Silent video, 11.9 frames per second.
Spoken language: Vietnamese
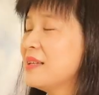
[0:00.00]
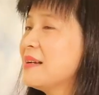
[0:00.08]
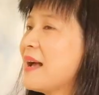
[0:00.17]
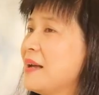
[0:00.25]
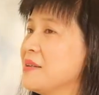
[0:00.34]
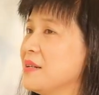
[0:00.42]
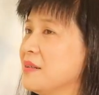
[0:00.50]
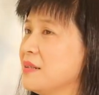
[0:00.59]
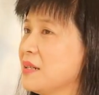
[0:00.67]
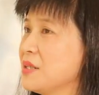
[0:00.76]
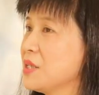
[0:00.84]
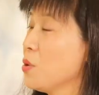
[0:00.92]
tất cả những
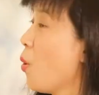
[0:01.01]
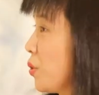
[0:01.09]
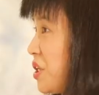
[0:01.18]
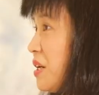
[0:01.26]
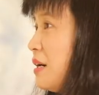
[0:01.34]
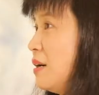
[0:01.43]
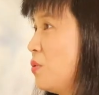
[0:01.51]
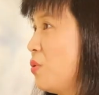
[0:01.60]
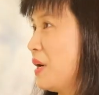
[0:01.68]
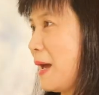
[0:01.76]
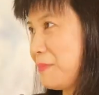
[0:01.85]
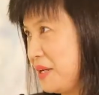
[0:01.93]
cái sự hỗ trợ
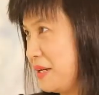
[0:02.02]
của nam